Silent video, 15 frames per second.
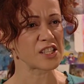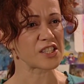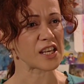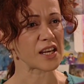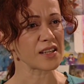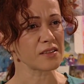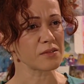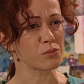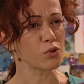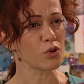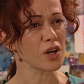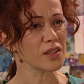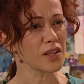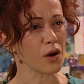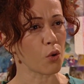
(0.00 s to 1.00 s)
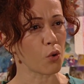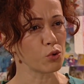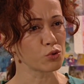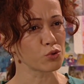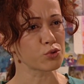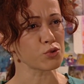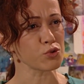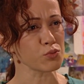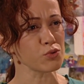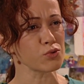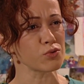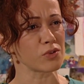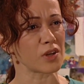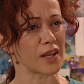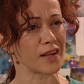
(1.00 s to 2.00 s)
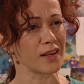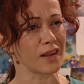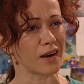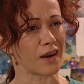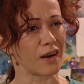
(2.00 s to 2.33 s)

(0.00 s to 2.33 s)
Sen bu kadar onursuz musun Leyla?